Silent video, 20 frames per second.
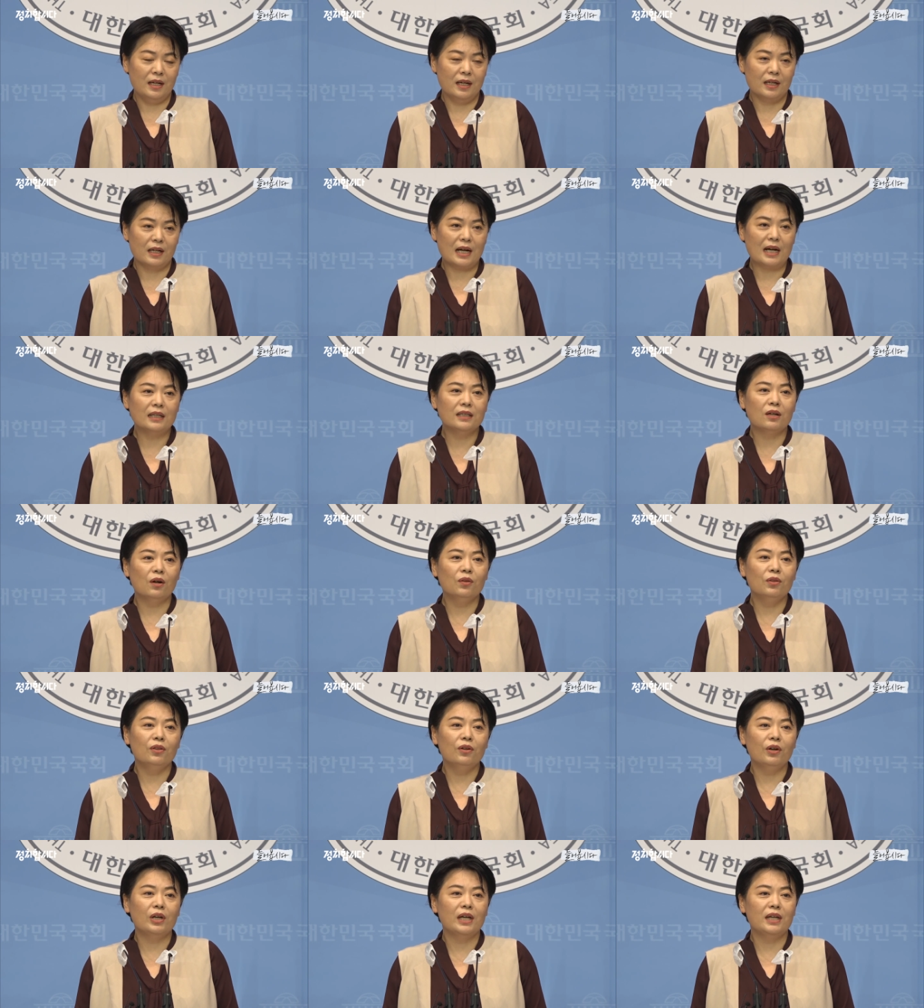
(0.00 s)
강
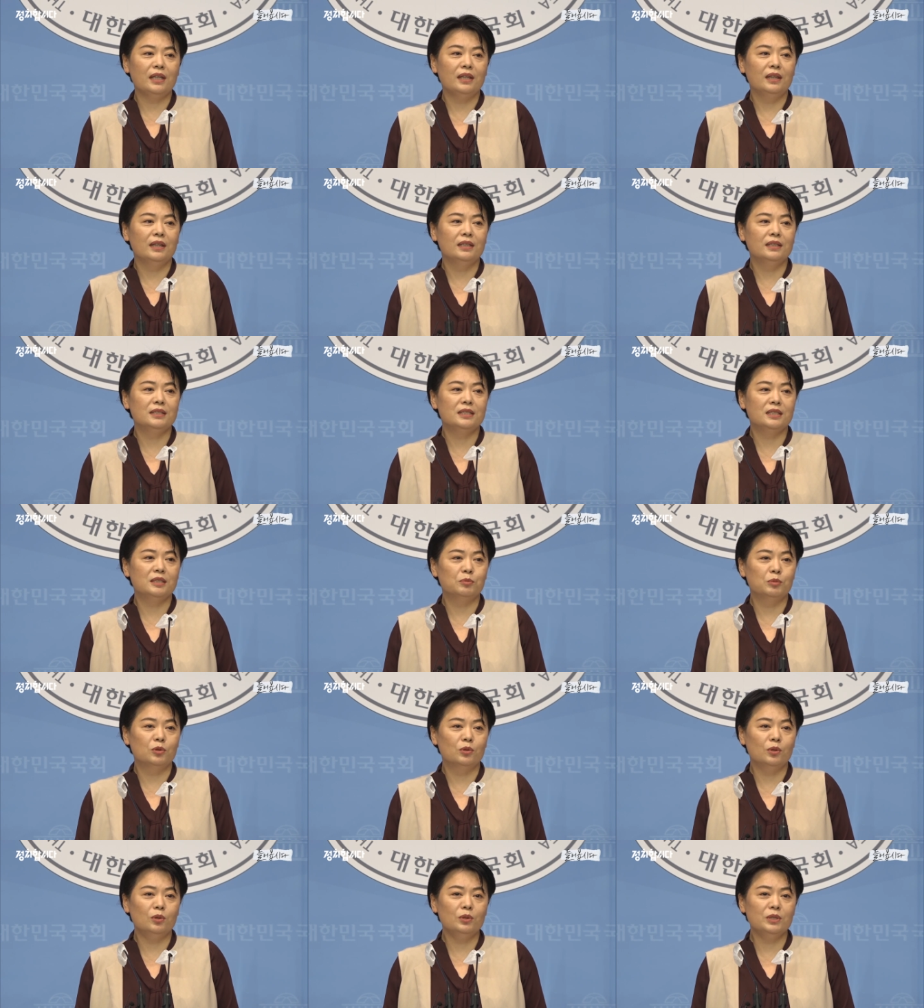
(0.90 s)
건너에 있는
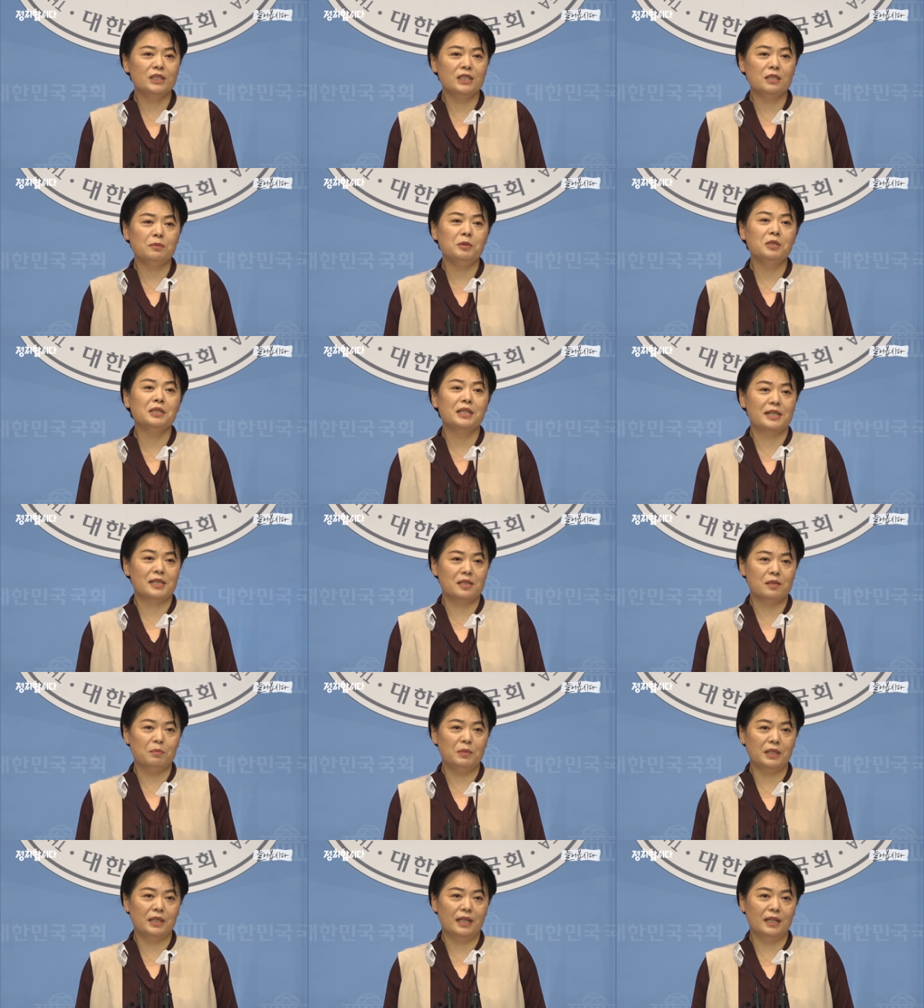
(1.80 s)
집으로 씹을
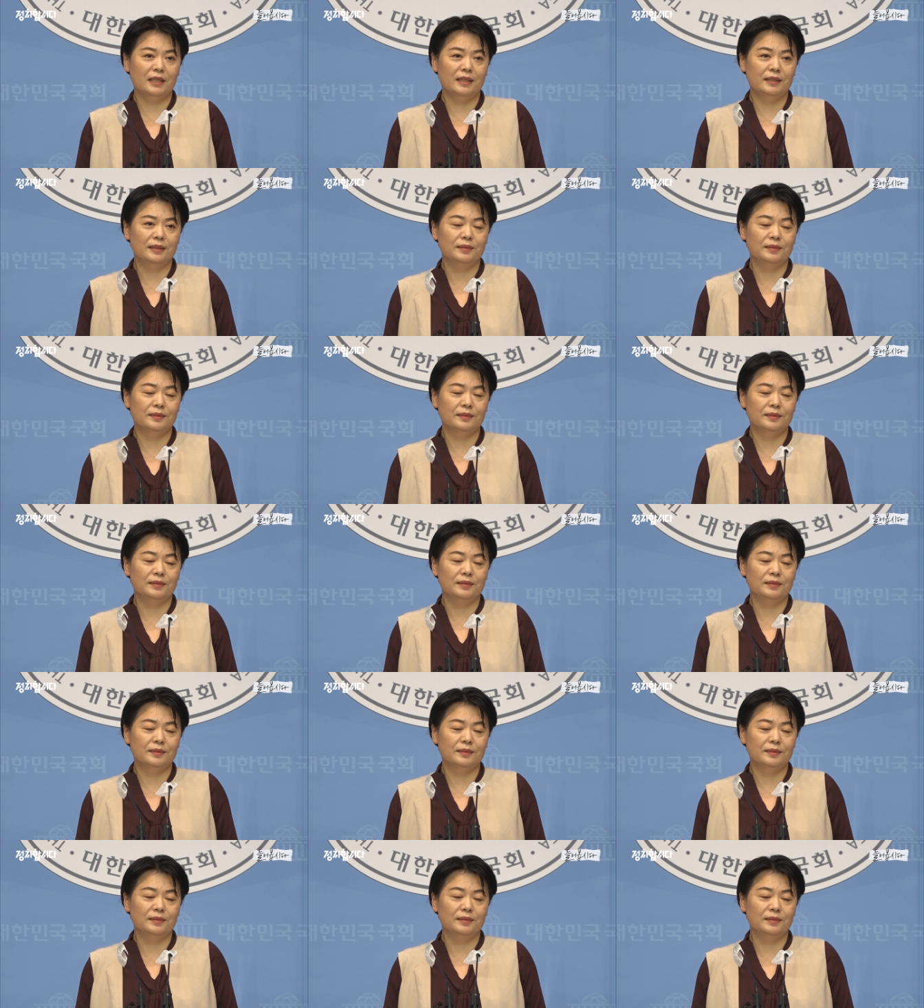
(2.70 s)
갔습니다.